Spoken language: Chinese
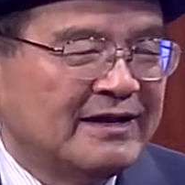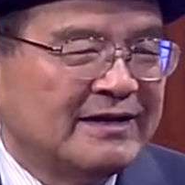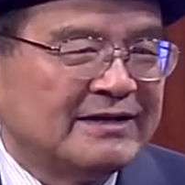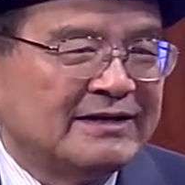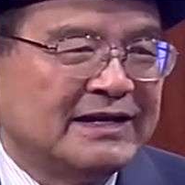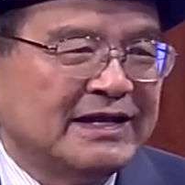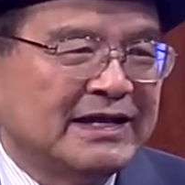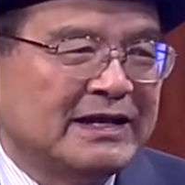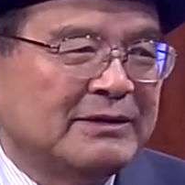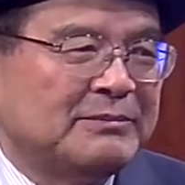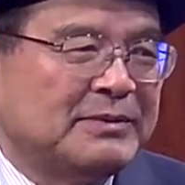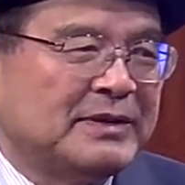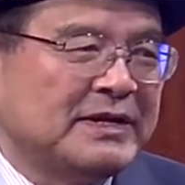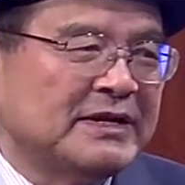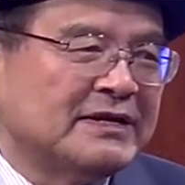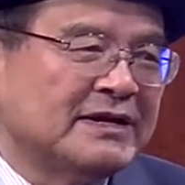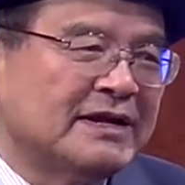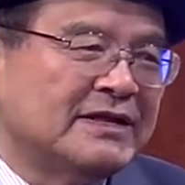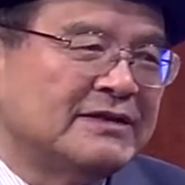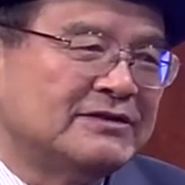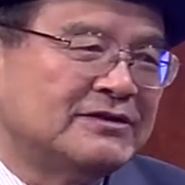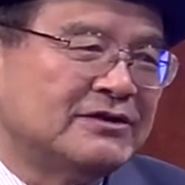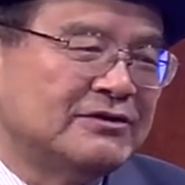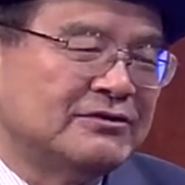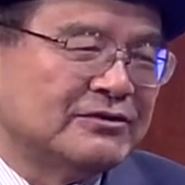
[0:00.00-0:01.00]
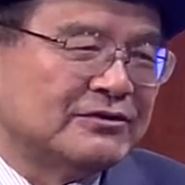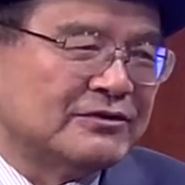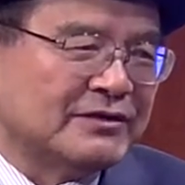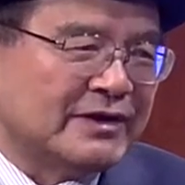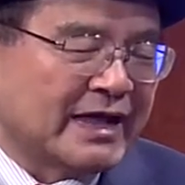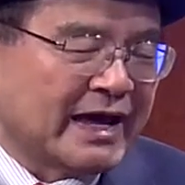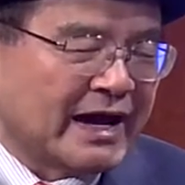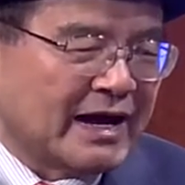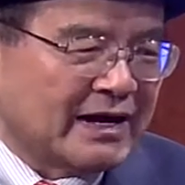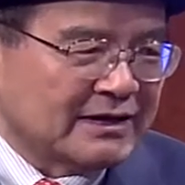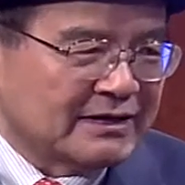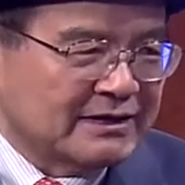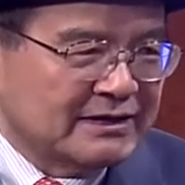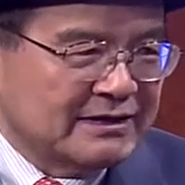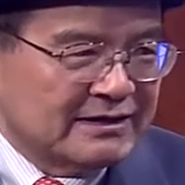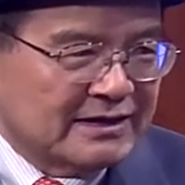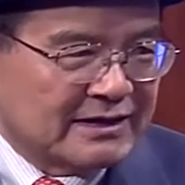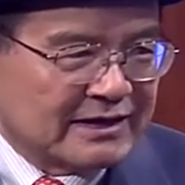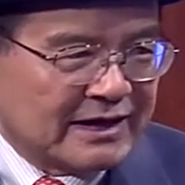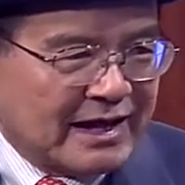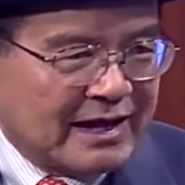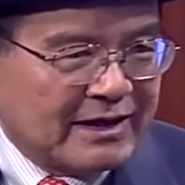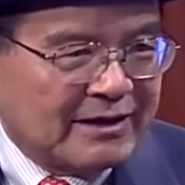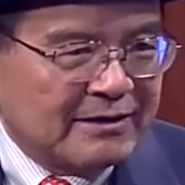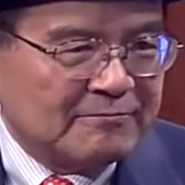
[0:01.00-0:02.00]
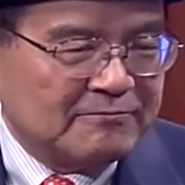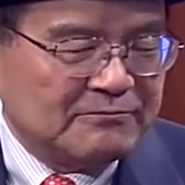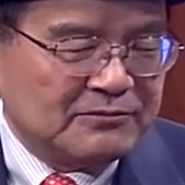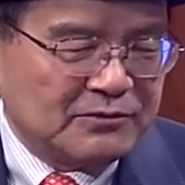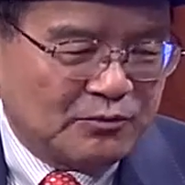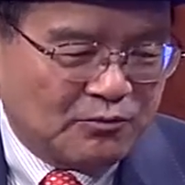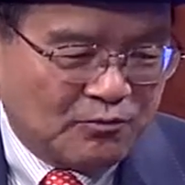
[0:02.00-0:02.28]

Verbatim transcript: 那一批人就有两个拿